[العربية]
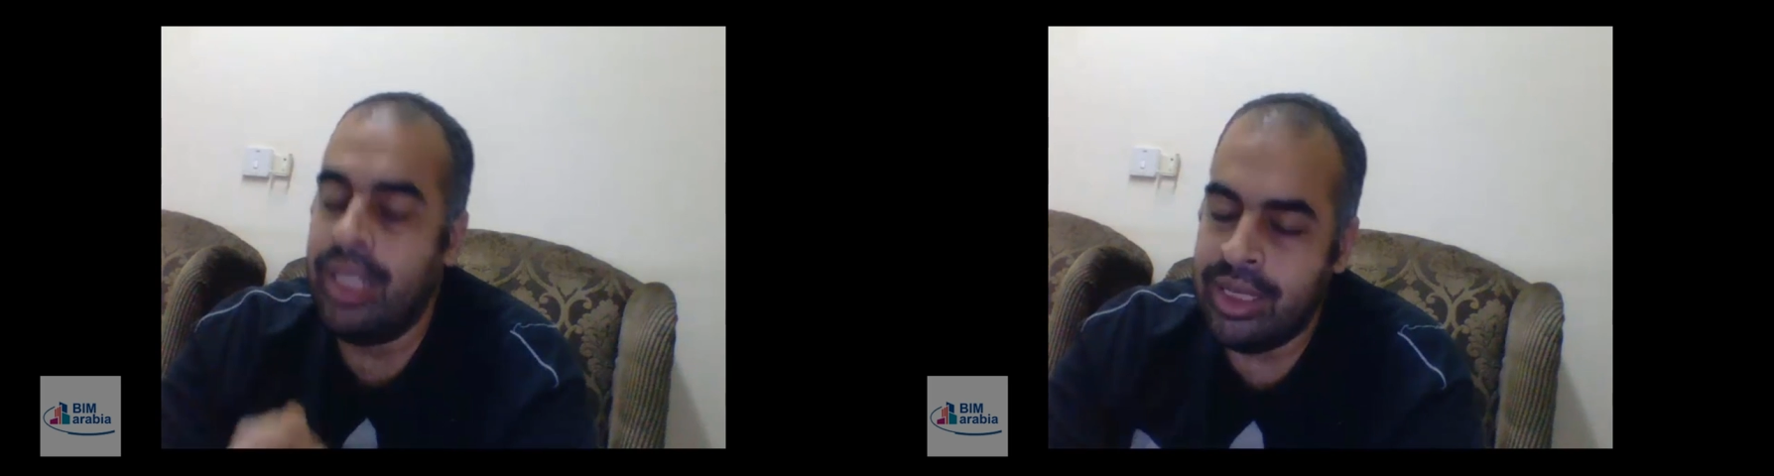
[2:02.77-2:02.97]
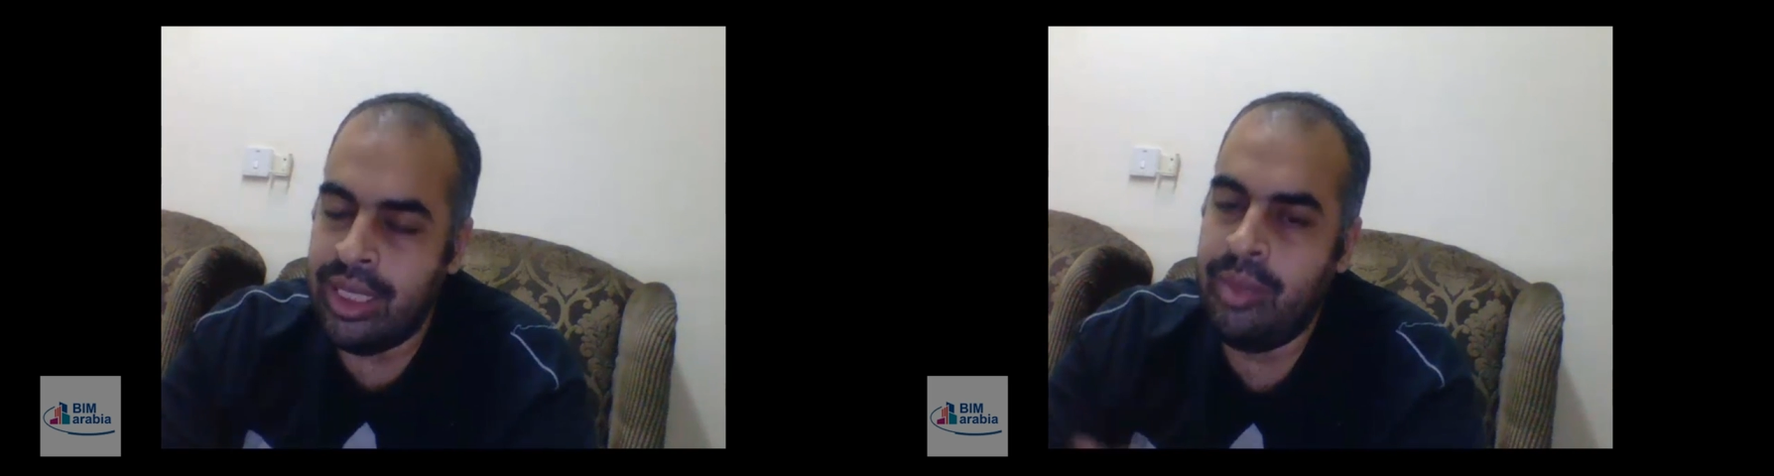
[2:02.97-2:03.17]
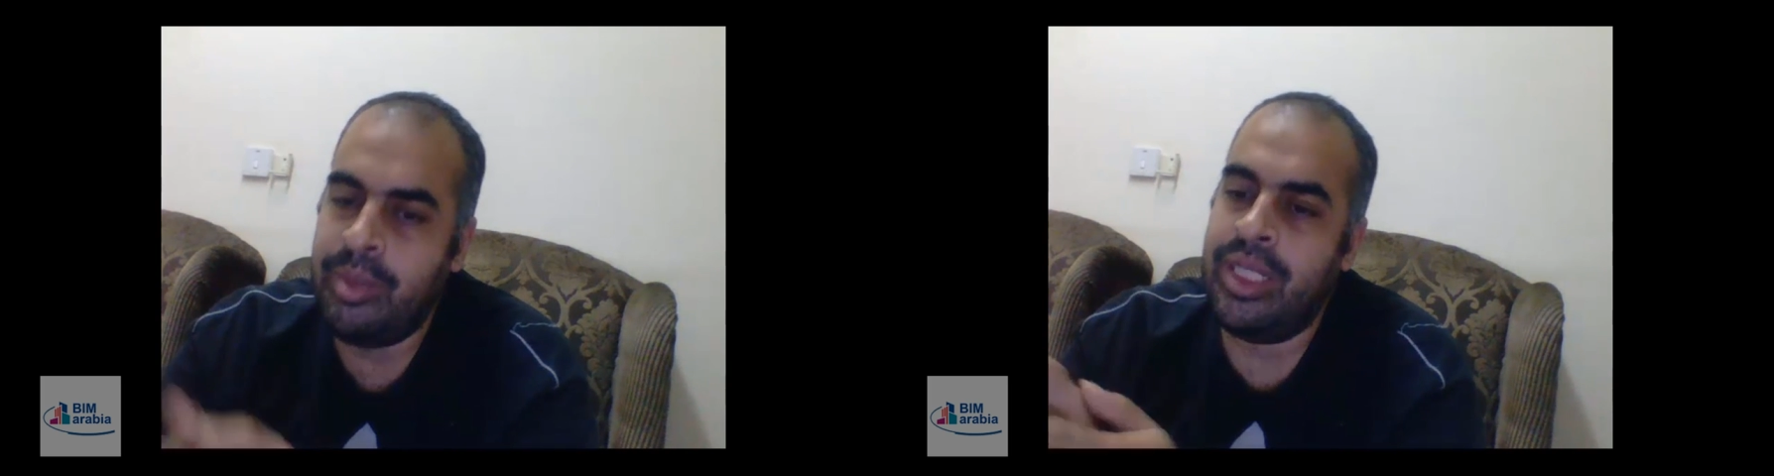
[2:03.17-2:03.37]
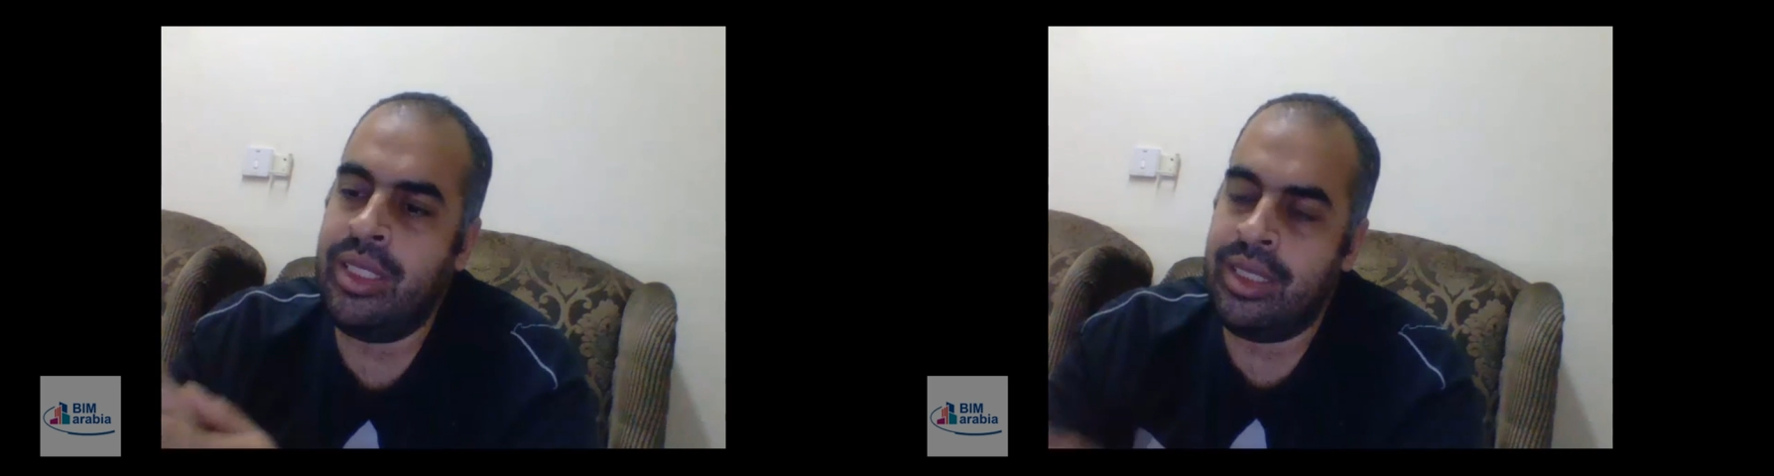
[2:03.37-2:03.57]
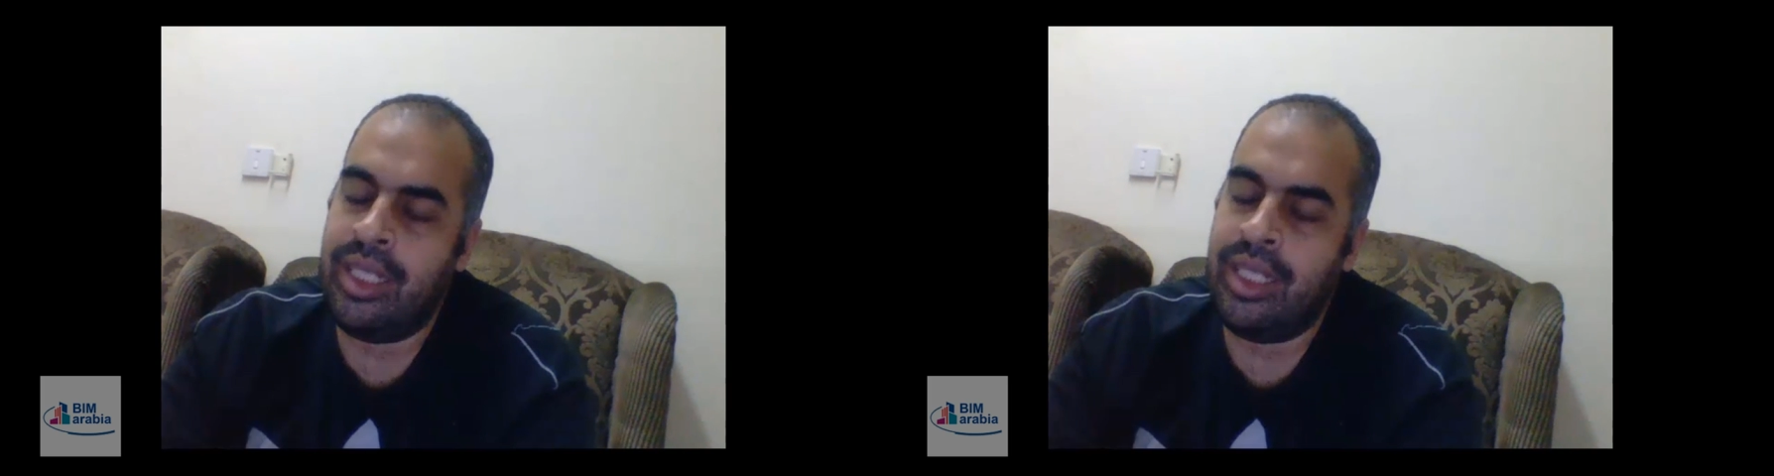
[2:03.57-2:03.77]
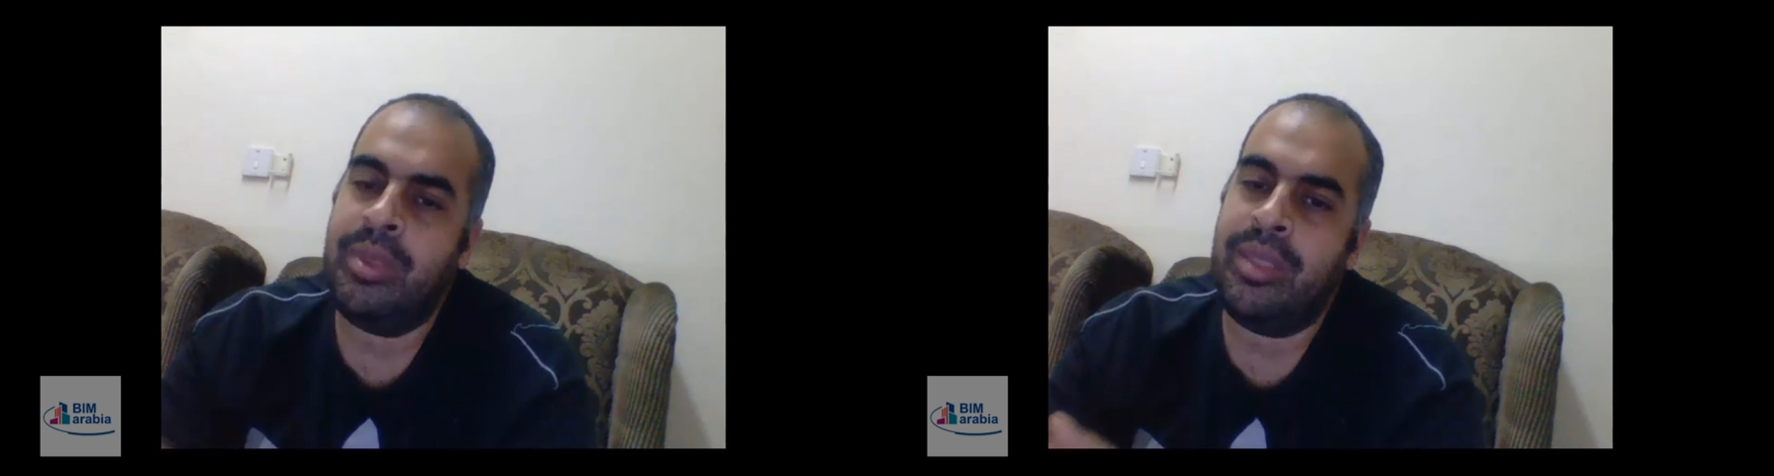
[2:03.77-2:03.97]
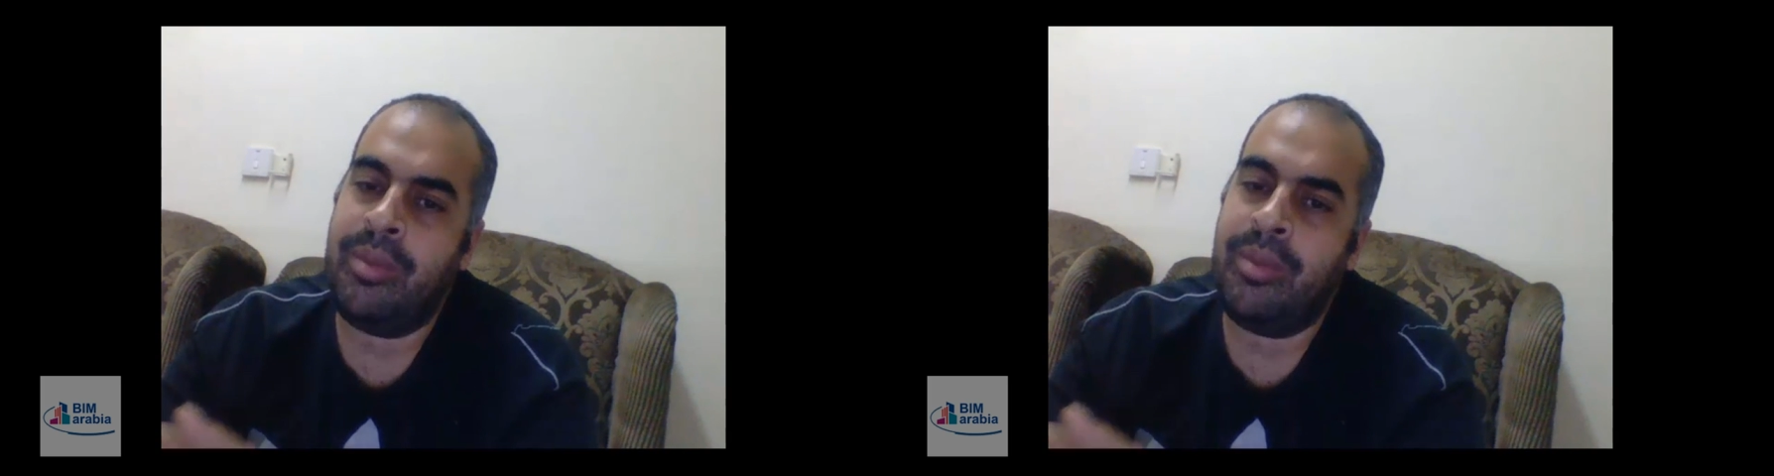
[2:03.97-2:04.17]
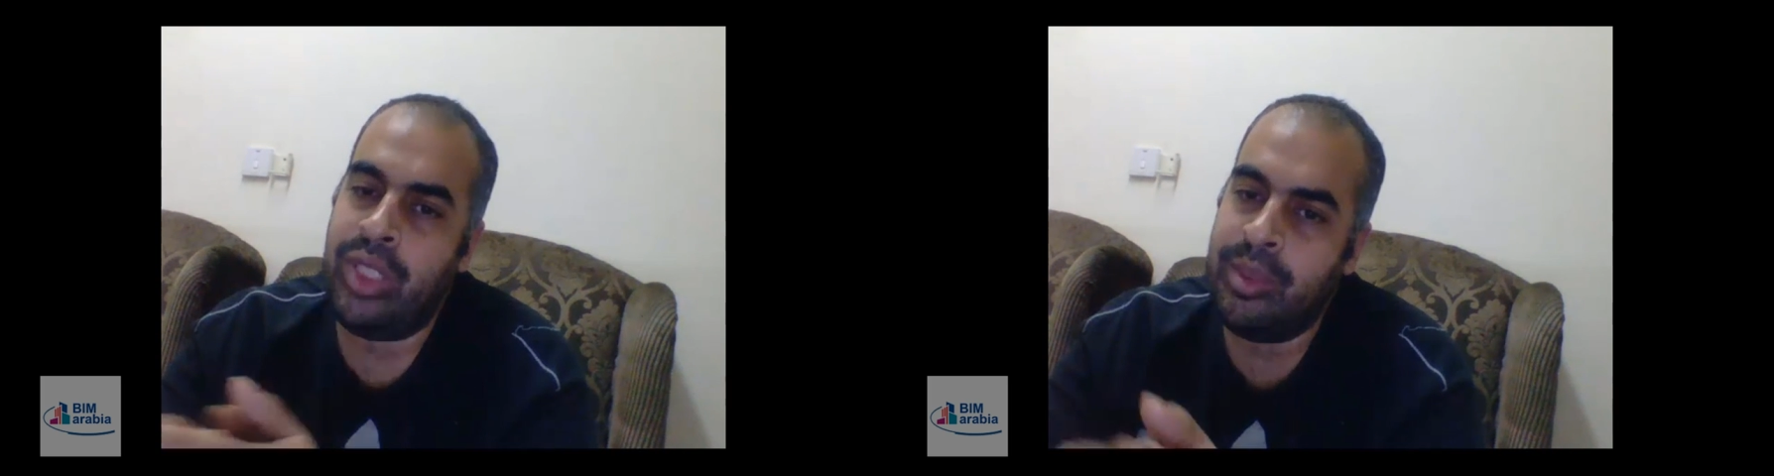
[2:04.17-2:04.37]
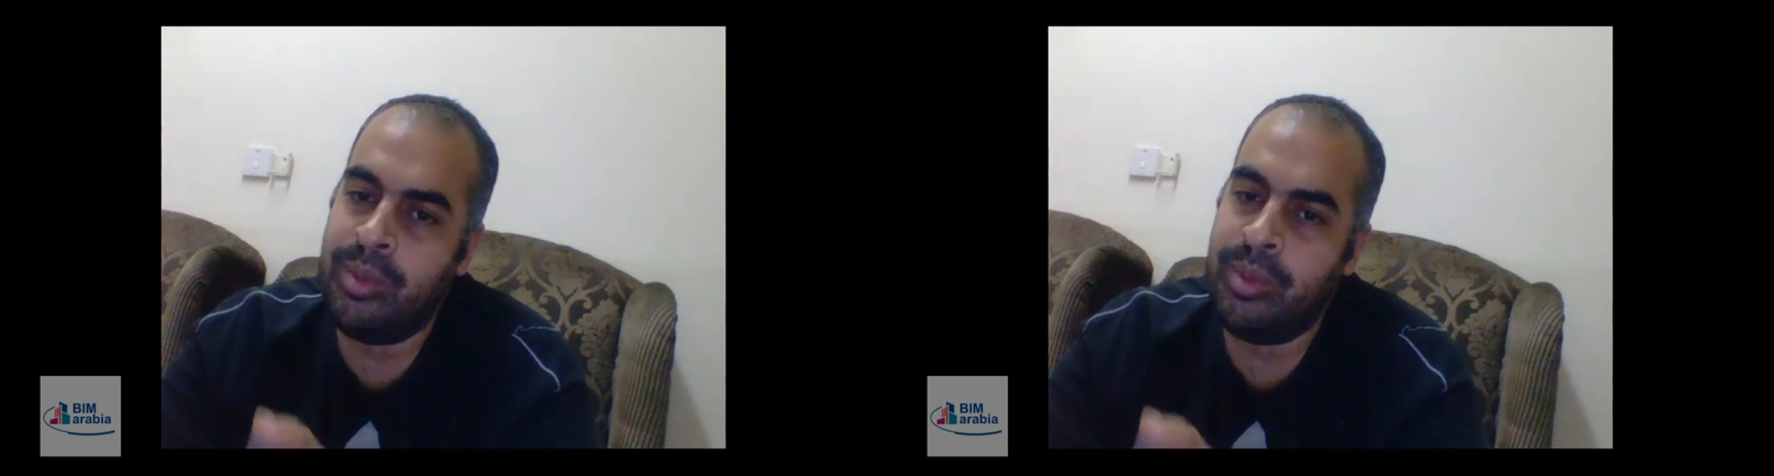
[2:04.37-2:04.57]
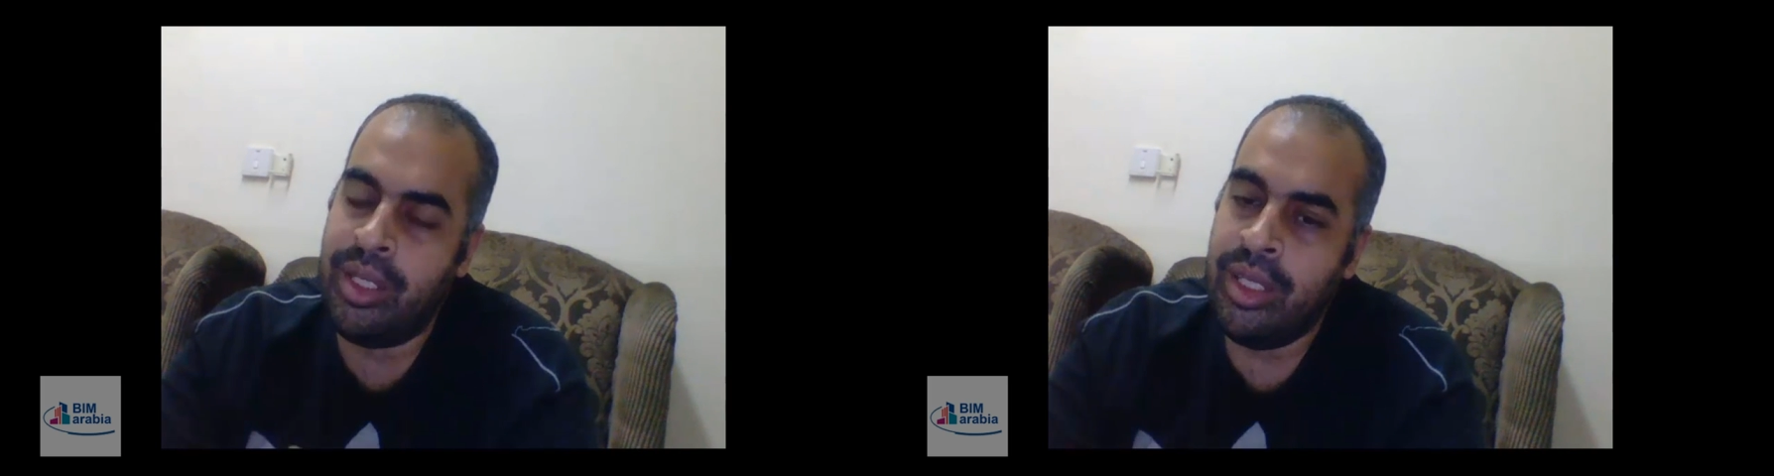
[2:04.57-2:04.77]
سلم 200 تسلم 200 مفيش حاجه
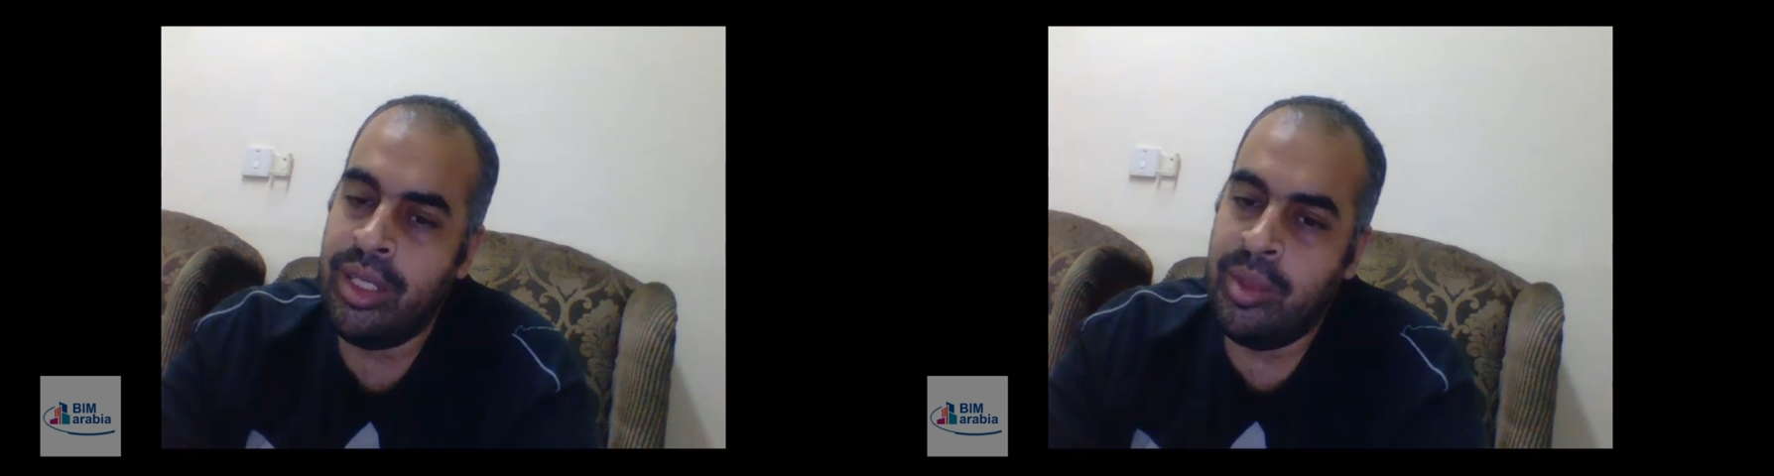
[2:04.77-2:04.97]
اسمها